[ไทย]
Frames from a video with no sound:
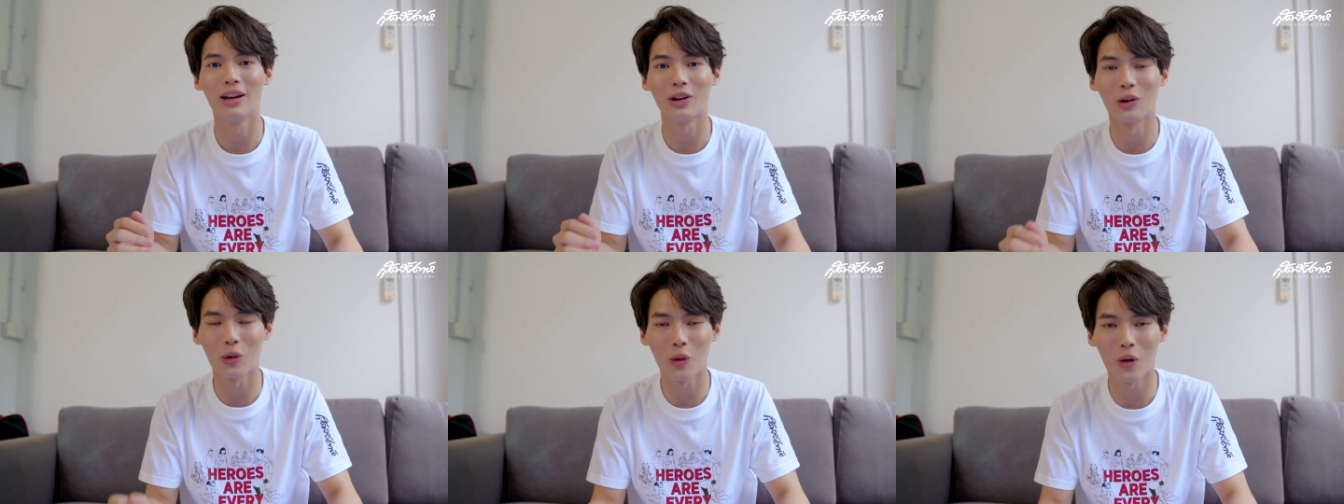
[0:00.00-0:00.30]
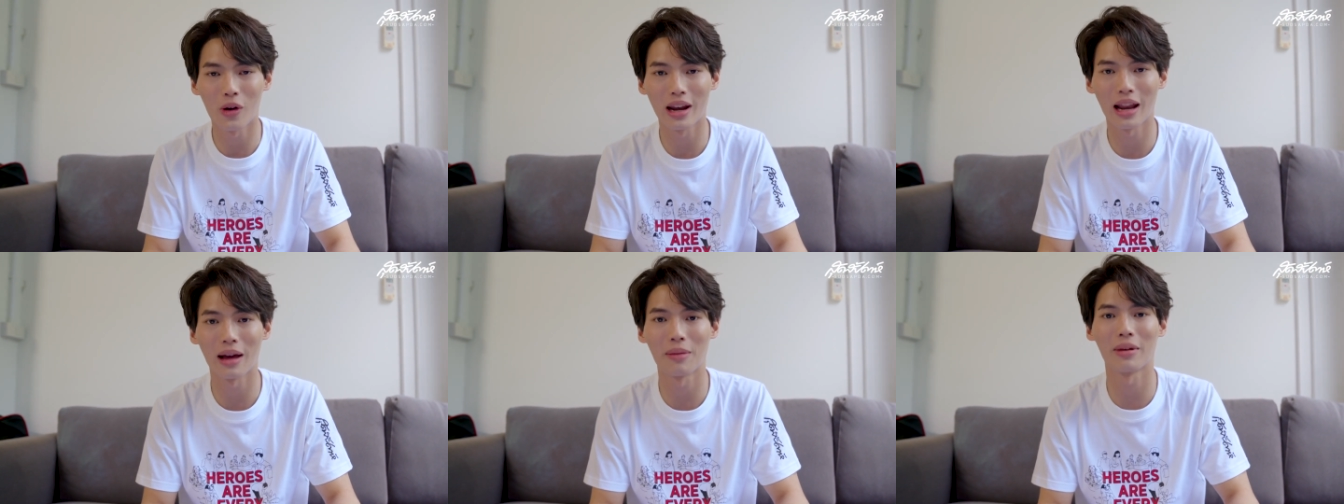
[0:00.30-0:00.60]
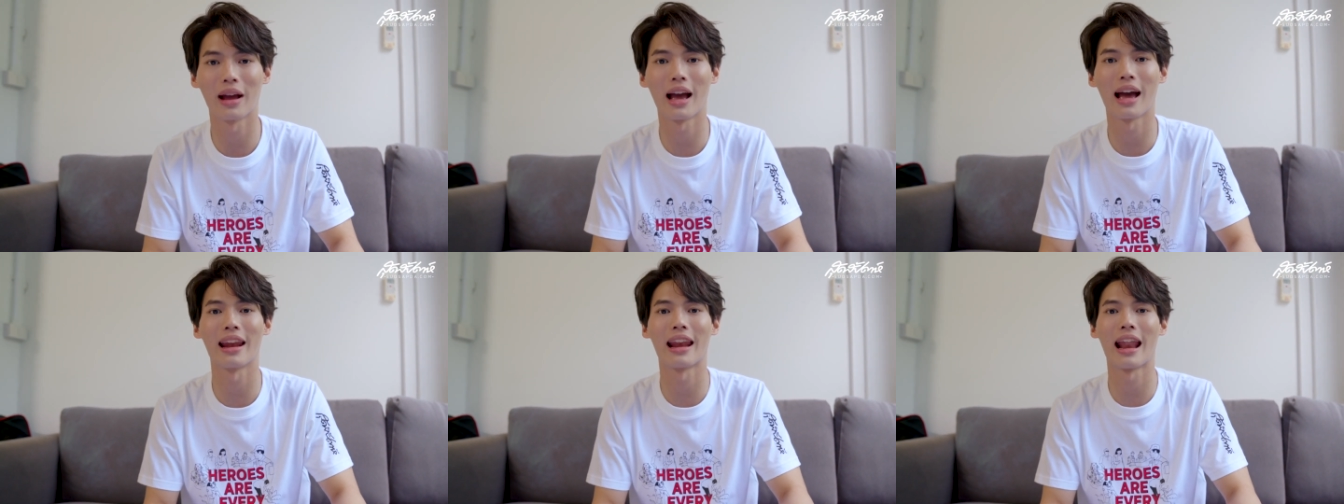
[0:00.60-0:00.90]
ทุกคน
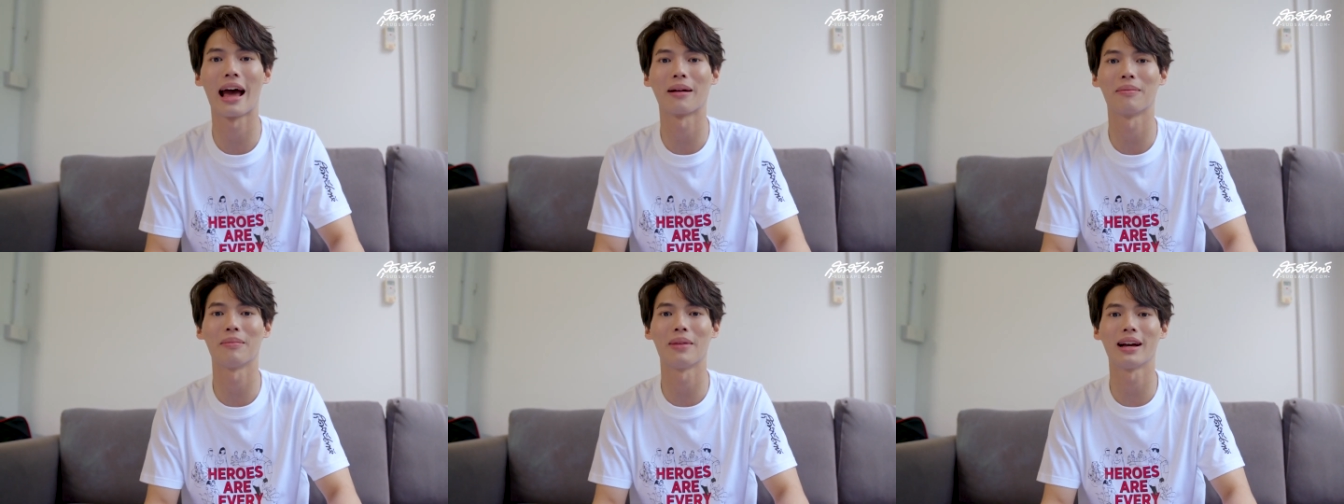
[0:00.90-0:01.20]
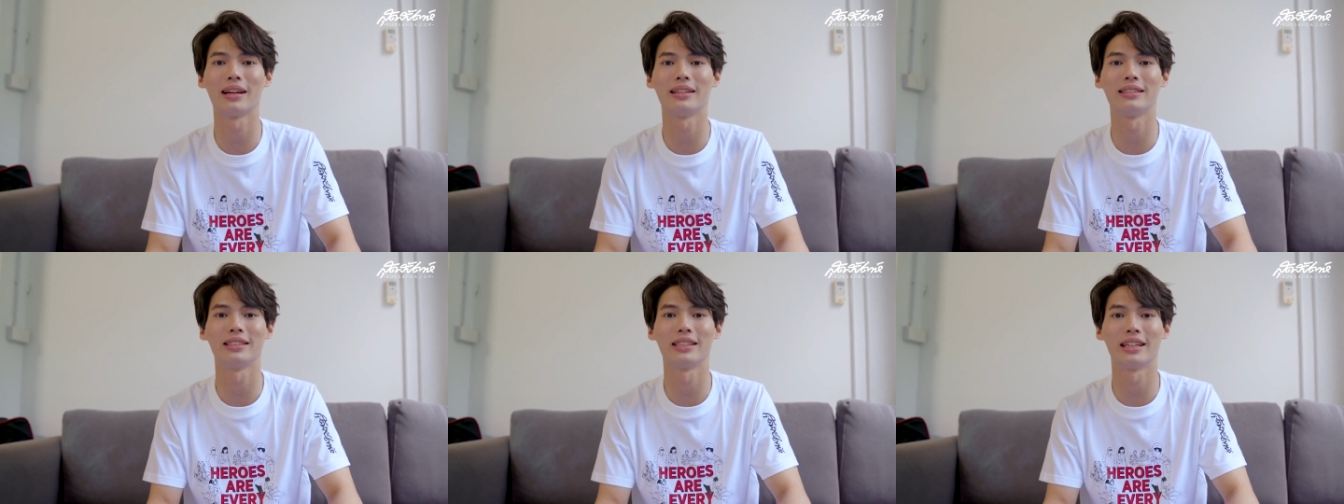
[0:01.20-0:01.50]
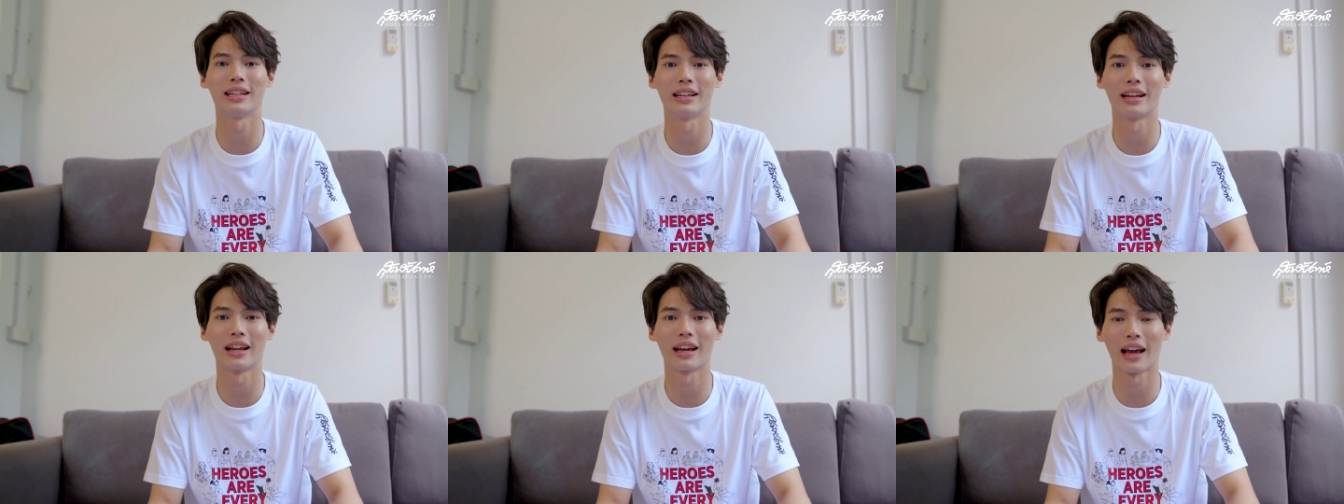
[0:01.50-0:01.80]
ทำงานหนักมากจ
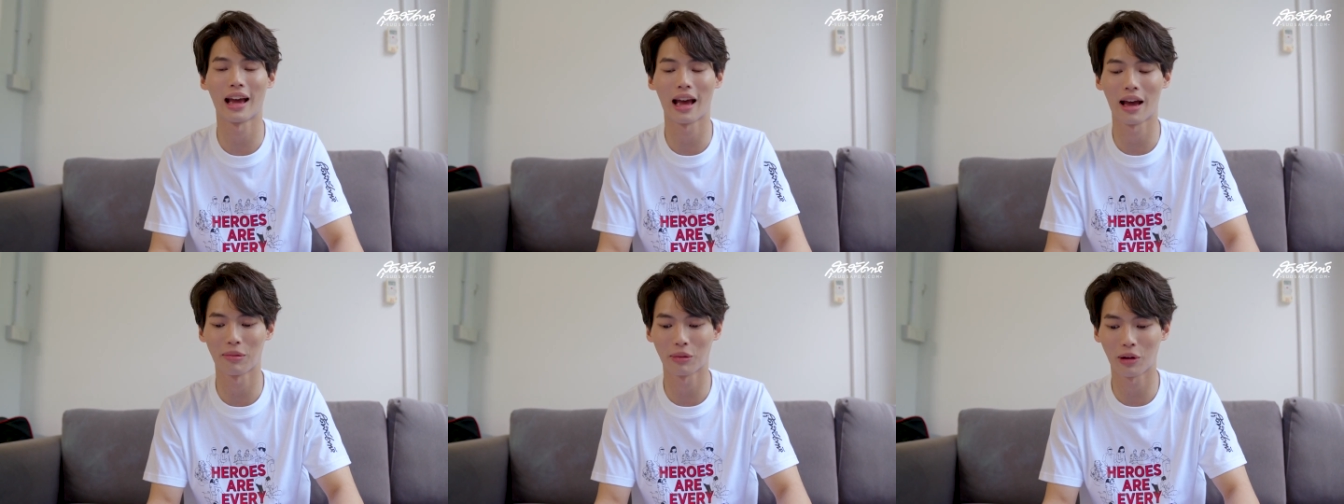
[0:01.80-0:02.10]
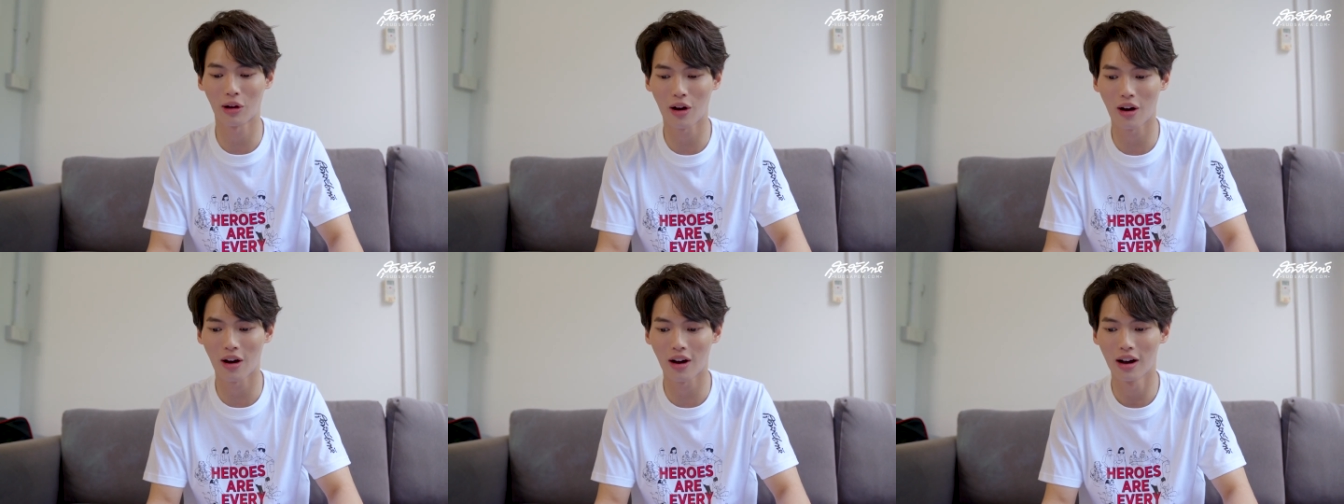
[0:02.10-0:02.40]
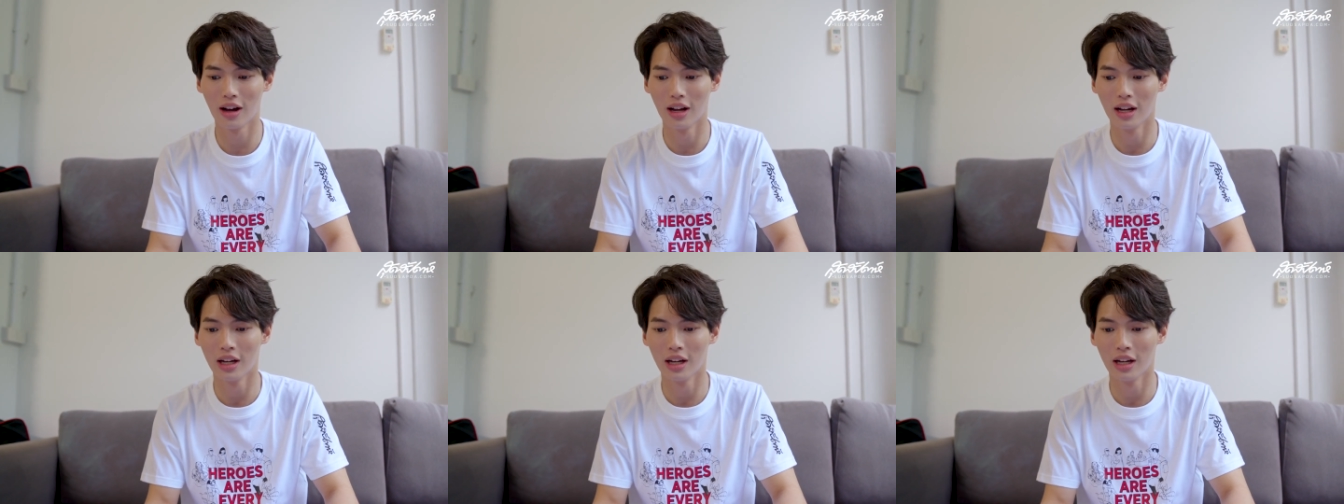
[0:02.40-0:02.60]
ริง ๆ นะครับก็